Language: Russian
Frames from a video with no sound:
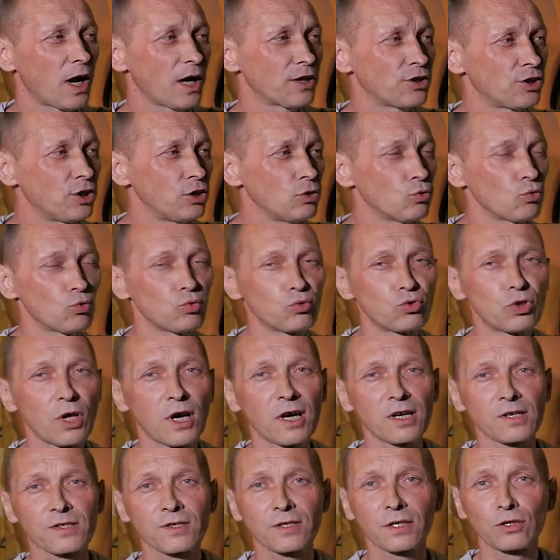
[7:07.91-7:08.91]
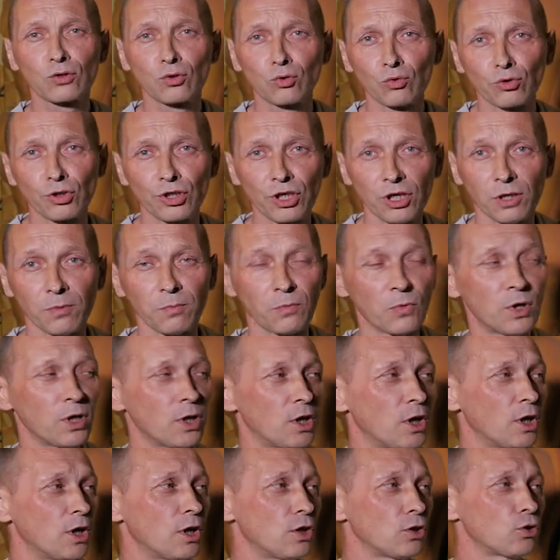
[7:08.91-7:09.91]
один удар за другим.
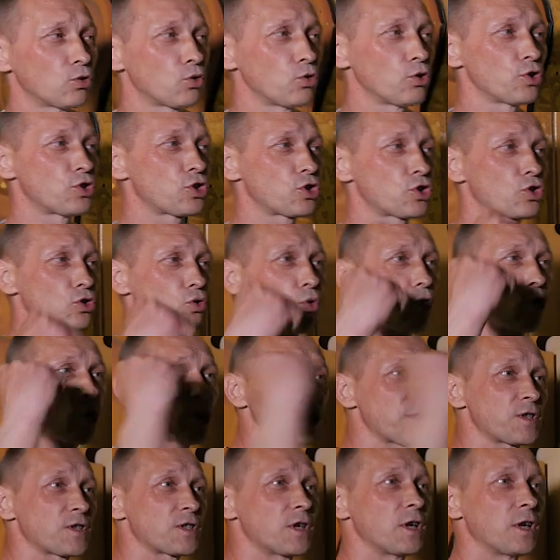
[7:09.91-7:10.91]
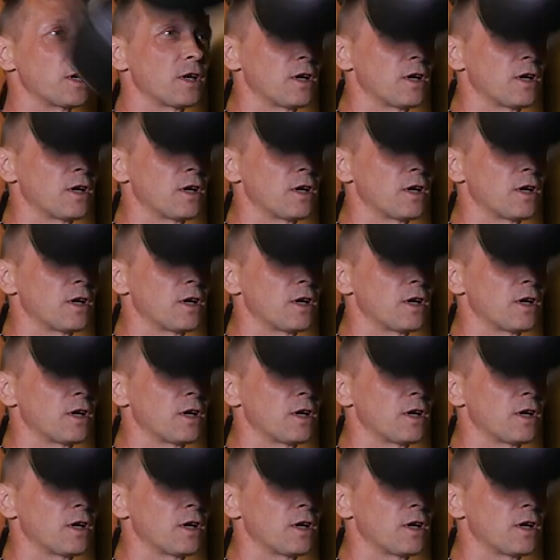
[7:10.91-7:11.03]
То есть скорость